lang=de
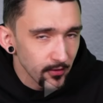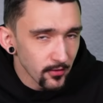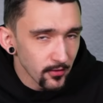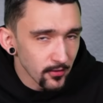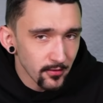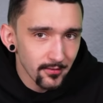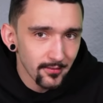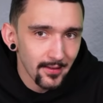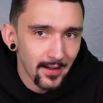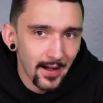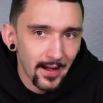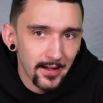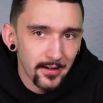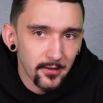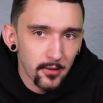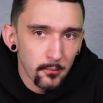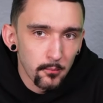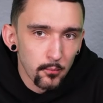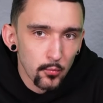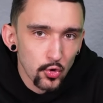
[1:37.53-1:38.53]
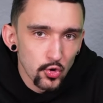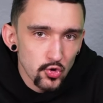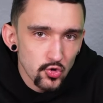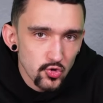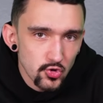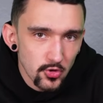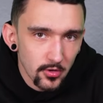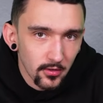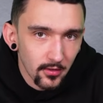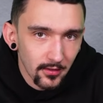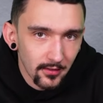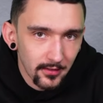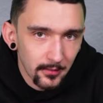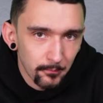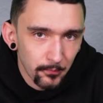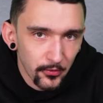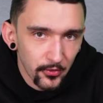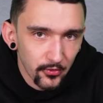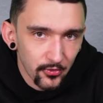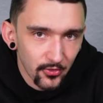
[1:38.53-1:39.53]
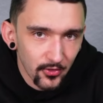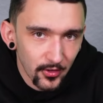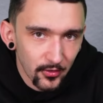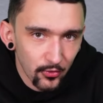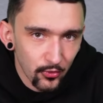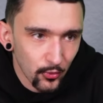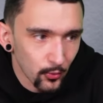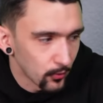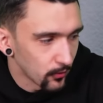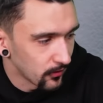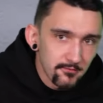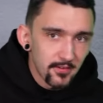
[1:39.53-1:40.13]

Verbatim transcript: Und ein Mundstück gibt es dazu.